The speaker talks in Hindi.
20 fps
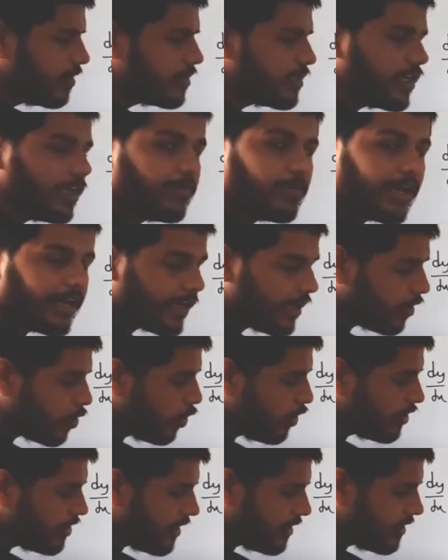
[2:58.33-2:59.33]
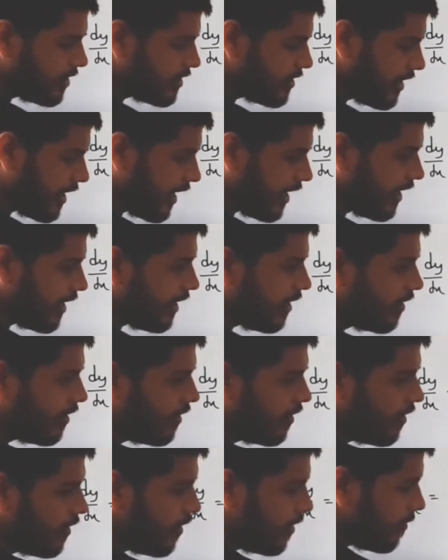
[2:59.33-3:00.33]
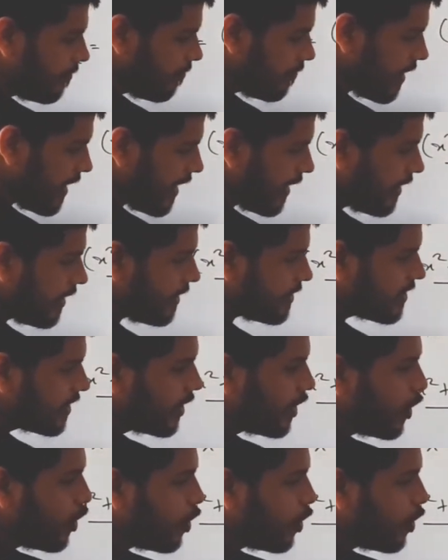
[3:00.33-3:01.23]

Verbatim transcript: सेम रहेगा कोई चेंजेस नहीं आएंगे माइनस